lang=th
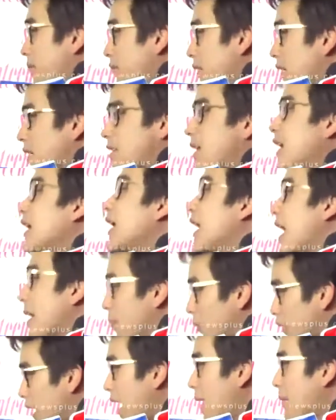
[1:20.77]
เจ็ตสกีอะไร
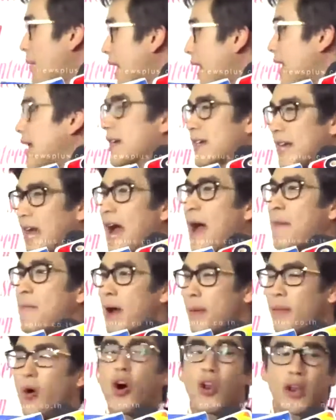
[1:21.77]
พวกนี้ครับ กีฬาทางน้ำ
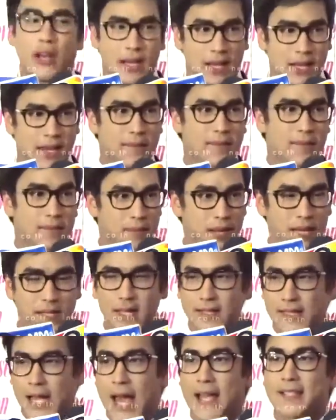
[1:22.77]
พักผ่อน หลัง
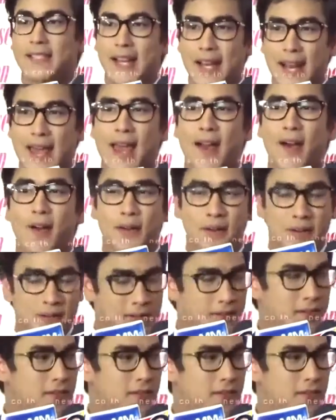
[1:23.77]
จากถ่ายเสร็จแล้ว